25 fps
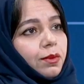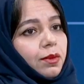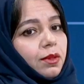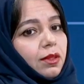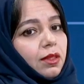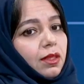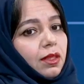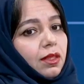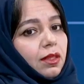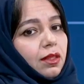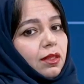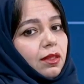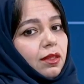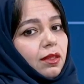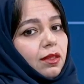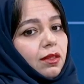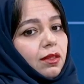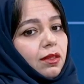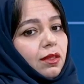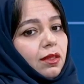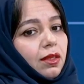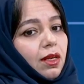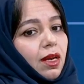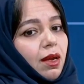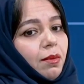
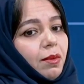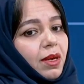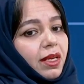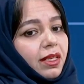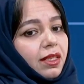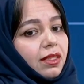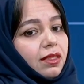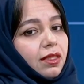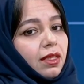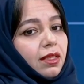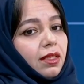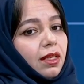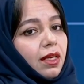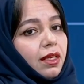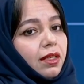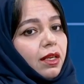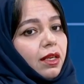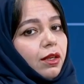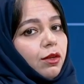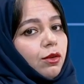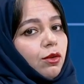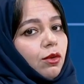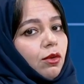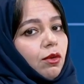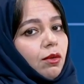آه، أمانة أنا
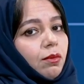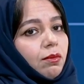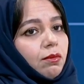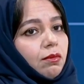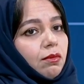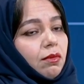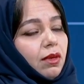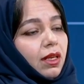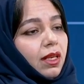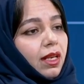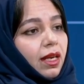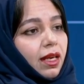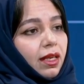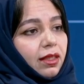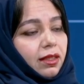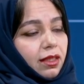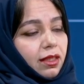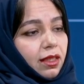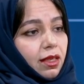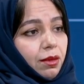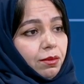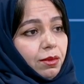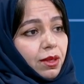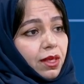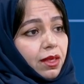اليوم إلى حد
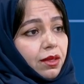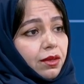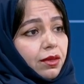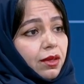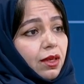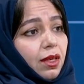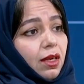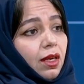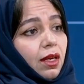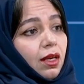كبير